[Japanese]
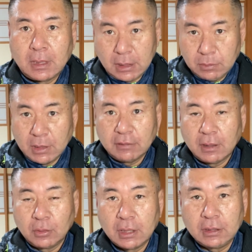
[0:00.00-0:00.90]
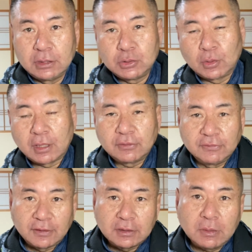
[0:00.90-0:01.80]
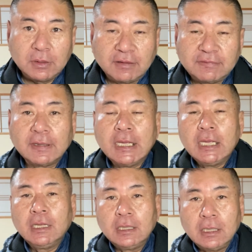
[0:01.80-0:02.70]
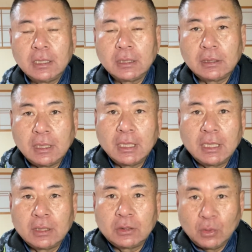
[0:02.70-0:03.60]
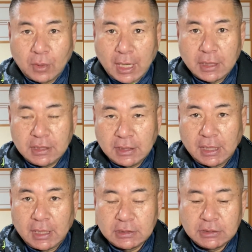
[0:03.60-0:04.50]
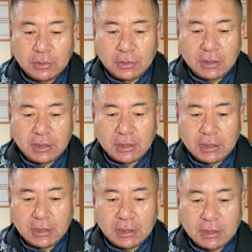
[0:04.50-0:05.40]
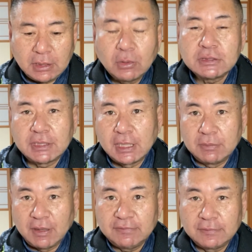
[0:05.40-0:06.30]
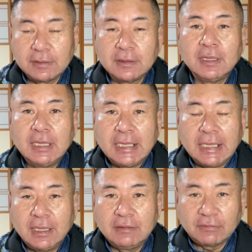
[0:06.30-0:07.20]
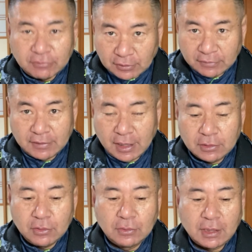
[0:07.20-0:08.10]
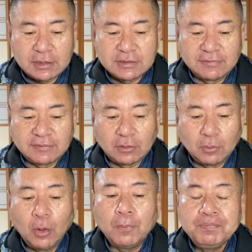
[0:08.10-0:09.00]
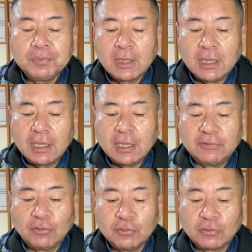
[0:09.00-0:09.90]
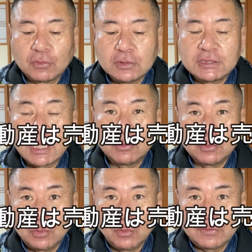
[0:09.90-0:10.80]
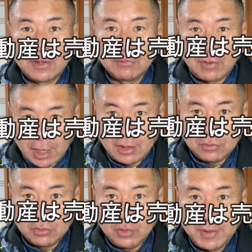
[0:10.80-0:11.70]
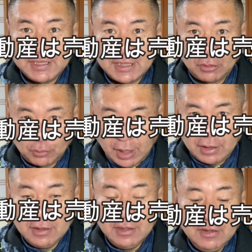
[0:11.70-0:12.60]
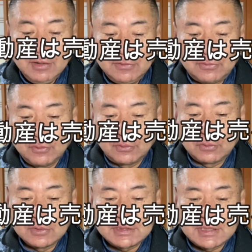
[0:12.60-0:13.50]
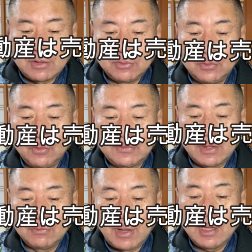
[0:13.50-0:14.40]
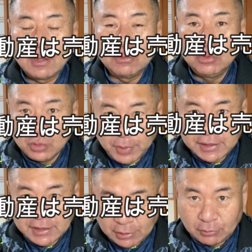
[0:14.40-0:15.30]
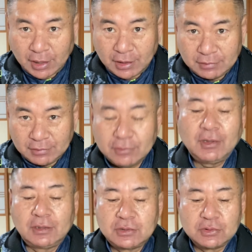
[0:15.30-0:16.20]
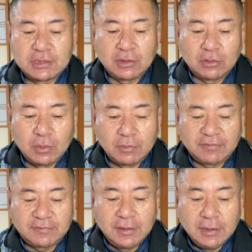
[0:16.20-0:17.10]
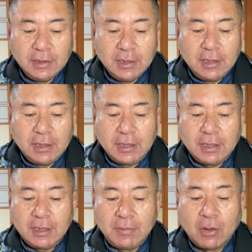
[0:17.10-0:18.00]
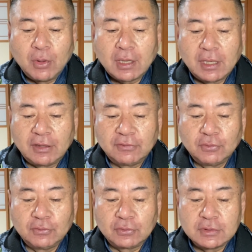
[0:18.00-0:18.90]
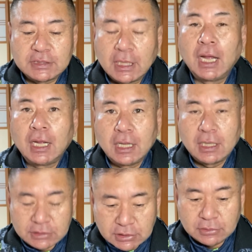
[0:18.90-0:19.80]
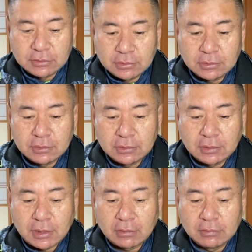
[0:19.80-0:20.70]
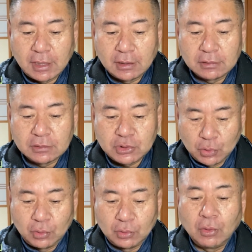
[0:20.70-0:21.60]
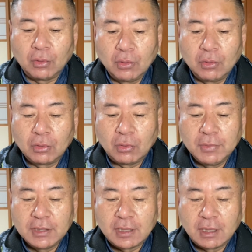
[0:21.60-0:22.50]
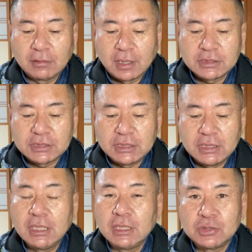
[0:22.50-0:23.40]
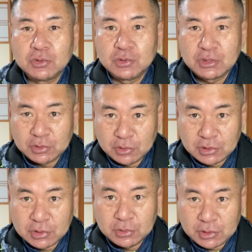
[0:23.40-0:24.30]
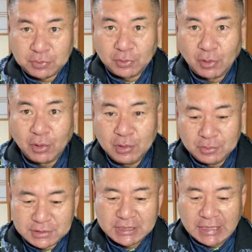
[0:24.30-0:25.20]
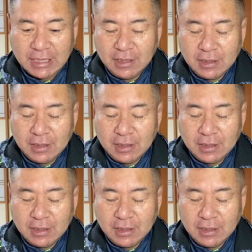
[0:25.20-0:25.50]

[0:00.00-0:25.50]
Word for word: はい、皆さんお元気でしょうかクーさん TV です、えー、えー、今日は家で自撮りをしています。えー、早速ですが、今日の話ですけども、えー、相続した不動産は売るべきなのか、相続した不動産は売るべきなのかという話をしたいと思います。えー、まあ、親から相続した地区100年超の古民家暮らしに収縮を打ち、